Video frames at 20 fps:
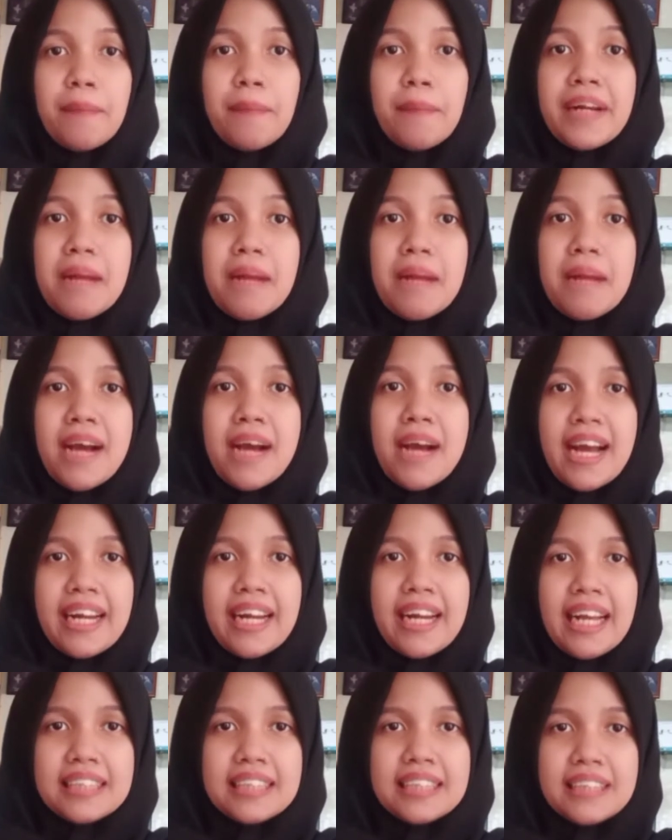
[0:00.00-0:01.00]

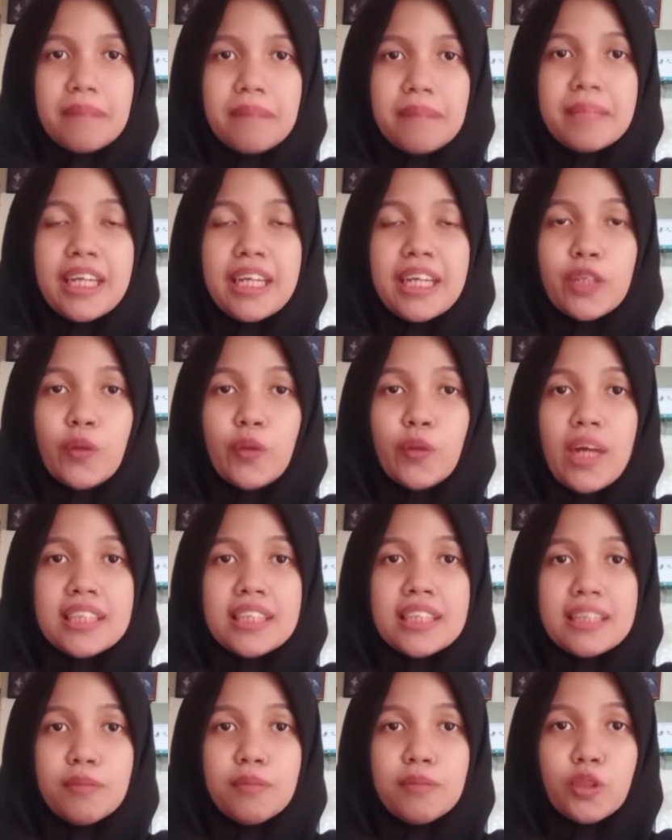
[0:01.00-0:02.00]
penambahan asam yaitu
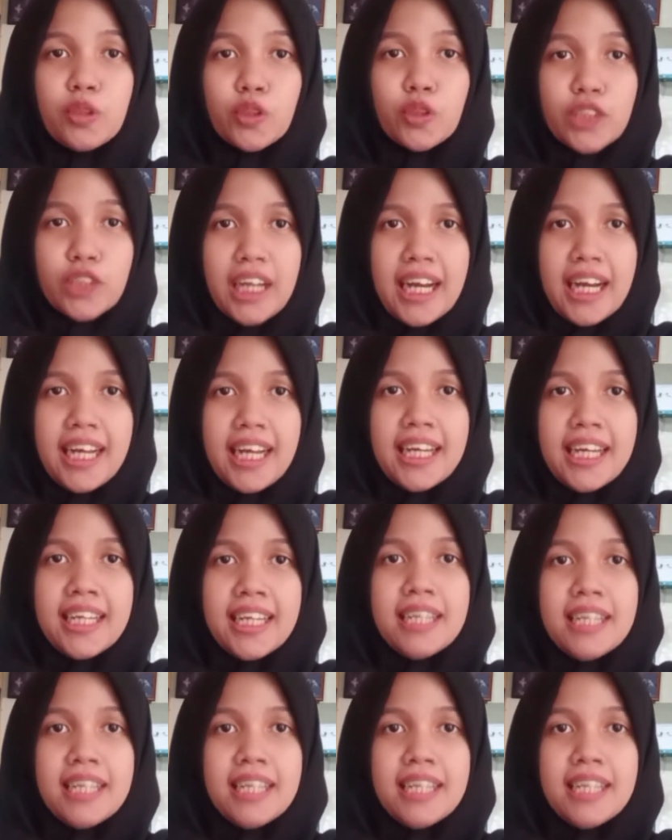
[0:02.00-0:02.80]
asam cuka